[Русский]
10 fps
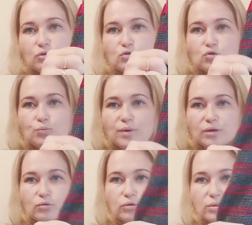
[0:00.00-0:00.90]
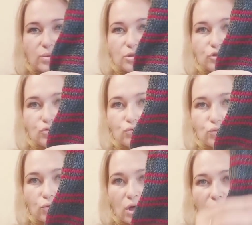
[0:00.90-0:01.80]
эту ступеньку небольшую.